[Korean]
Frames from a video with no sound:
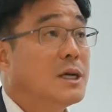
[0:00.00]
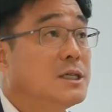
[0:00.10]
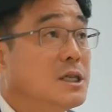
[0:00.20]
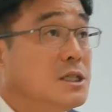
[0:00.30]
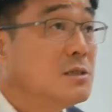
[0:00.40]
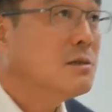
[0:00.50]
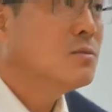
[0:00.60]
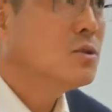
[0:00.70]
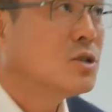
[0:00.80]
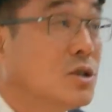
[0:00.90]
잘
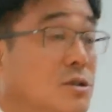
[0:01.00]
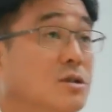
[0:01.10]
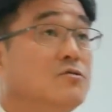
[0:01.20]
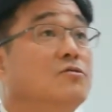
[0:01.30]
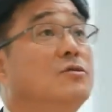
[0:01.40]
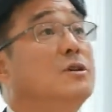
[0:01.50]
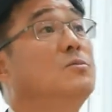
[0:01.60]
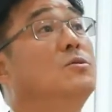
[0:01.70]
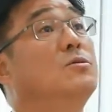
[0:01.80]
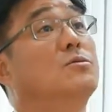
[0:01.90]
아시겠지만 뭐 저희들이
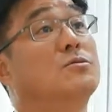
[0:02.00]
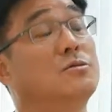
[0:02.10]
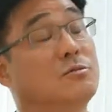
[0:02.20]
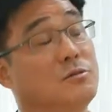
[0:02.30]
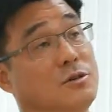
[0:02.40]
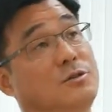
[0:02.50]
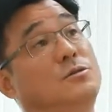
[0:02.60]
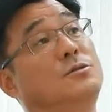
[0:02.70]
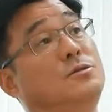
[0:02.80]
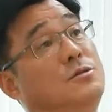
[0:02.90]
국내
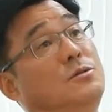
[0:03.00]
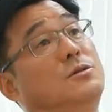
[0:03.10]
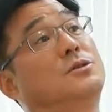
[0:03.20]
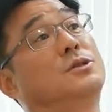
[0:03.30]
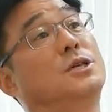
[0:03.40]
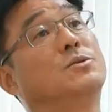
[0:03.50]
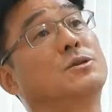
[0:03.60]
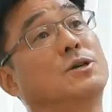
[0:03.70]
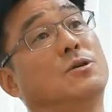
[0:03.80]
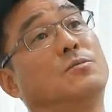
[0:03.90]
뭐큰 그
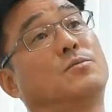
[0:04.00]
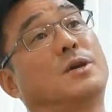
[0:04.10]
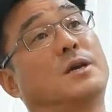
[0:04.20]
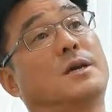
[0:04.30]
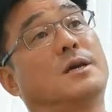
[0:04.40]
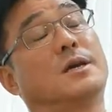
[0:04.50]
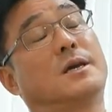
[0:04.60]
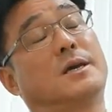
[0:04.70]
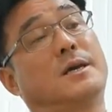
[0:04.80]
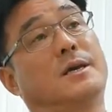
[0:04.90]
자동차
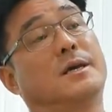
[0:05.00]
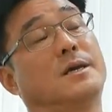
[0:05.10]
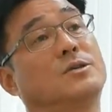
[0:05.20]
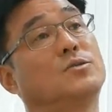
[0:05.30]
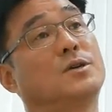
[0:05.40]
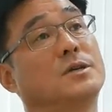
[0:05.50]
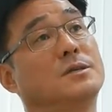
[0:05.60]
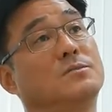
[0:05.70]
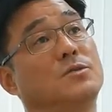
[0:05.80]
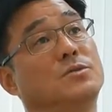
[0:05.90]
업계
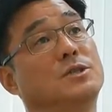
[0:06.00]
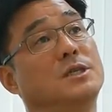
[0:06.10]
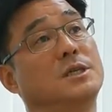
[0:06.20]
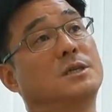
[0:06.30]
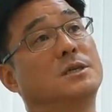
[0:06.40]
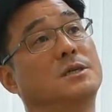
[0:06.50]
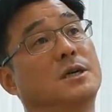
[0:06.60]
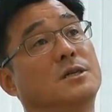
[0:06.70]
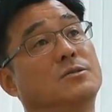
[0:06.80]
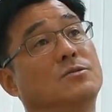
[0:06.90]
쪽에는 뭐
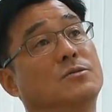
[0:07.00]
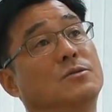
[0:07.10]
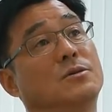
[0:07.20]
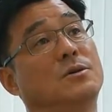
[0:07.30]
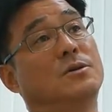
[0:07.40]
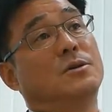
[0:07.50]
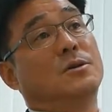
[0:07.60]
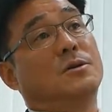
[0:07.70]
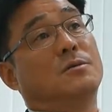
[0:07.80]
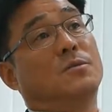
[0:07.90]
징크를 가지고
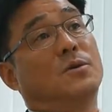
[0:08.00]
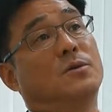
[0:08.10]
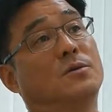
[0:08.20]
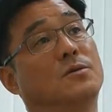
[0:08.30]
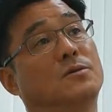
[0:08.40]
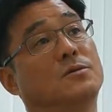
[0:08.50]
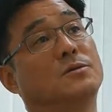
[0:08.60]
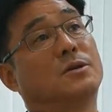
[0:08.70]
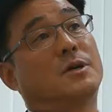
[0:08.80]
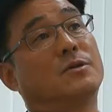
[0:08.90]

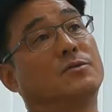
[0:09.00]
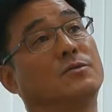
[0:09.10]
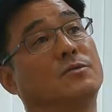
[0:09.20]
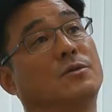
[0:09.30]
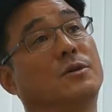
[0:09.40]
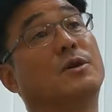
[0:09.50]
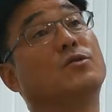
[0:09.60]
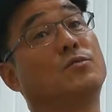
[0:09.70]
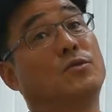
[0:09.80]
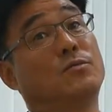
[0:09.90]
뭐 서라운드
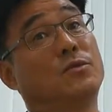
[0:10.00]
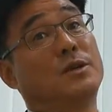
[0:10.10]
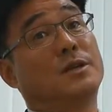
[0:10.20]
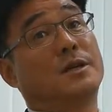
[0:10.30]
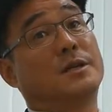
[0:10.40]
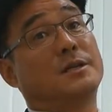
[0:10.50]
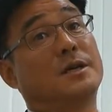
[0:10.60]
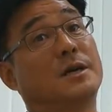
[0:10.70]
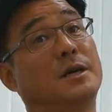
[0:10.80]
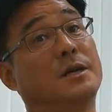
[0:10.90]
어라운드 뷰
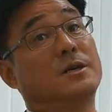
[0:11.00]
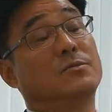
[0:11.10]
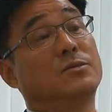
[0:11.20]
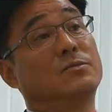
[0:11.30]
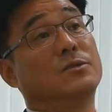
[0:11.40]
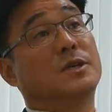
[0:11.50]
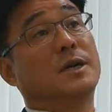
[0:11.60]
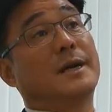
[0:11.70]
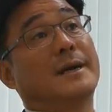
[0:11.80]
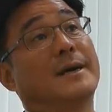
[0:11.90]
모니터라든가 이런 부분.
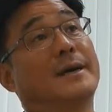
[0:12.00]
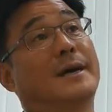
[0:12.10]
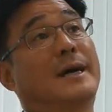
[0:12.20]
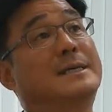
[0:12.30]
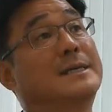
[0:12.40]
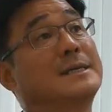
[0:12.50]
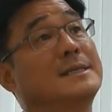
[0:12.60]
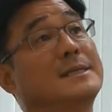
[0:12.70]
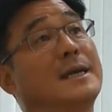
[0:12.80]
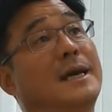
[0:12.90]
그러니까
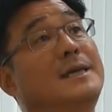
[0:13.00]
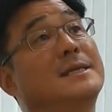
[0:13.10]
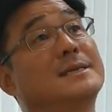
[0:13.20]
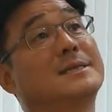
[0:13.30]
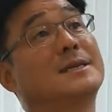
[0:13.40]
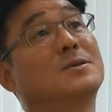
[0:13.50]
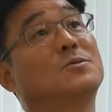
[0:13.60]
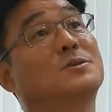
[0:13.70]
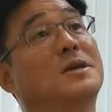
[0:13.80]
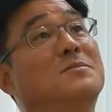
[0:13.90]
아직까지는
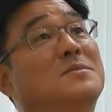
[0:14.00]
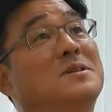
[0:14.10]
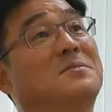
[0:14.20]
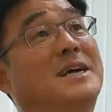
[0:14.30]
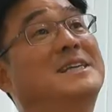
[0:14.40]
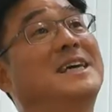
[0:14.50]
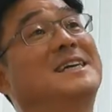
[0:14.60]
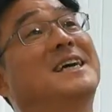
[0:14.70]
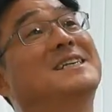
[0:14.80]
에이다스라고 사람들이 많이